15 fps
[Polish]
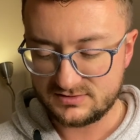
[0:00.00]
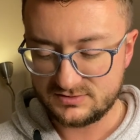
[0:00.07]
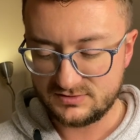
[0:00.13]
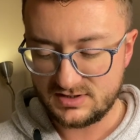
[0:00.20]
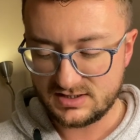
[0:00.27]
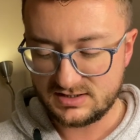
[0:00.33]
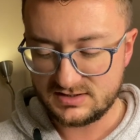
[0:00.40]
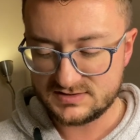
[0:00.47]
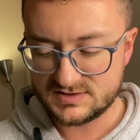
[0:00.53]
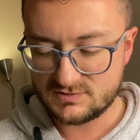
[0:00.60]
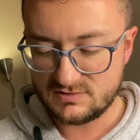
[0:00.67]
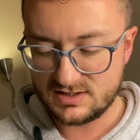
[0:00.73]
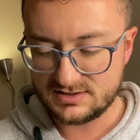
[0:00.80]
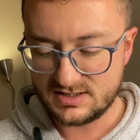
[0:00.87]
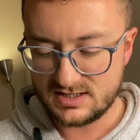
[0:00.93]
do jakiej
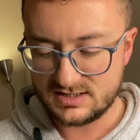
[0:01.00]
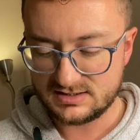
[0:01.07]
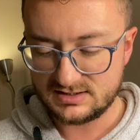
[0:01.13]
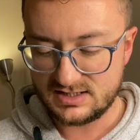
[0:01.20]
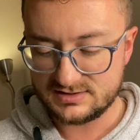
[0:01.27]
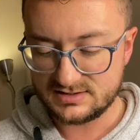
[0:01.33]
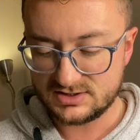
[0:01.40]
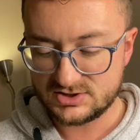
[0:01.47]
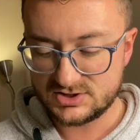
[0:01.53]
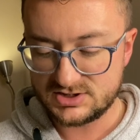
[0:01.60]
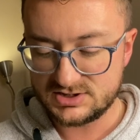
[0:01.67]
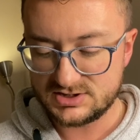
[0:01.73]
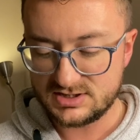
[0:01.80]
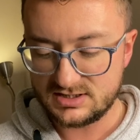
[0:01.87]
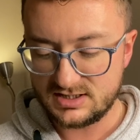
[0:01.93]
skłania Jana
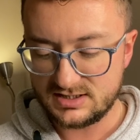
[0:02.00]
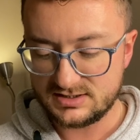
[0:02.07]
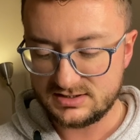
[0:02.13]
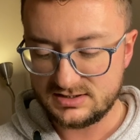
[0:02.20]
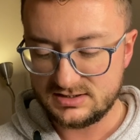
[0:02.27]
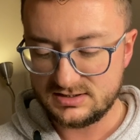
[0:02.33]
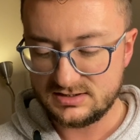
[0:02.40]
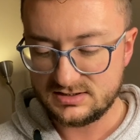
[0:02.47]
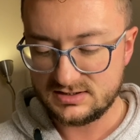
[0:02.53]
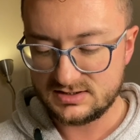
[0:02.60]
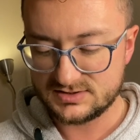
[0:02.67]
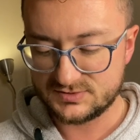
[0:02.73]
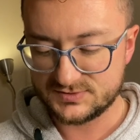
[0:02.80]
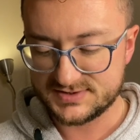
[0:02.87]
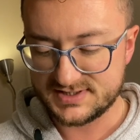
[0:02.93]
Chrzciciela i
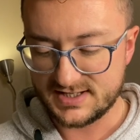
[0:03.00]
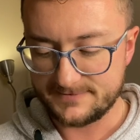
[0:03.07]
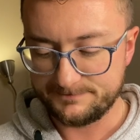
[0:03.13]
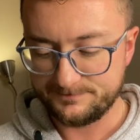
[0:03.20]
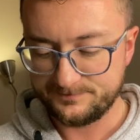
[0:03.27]
Jezusa.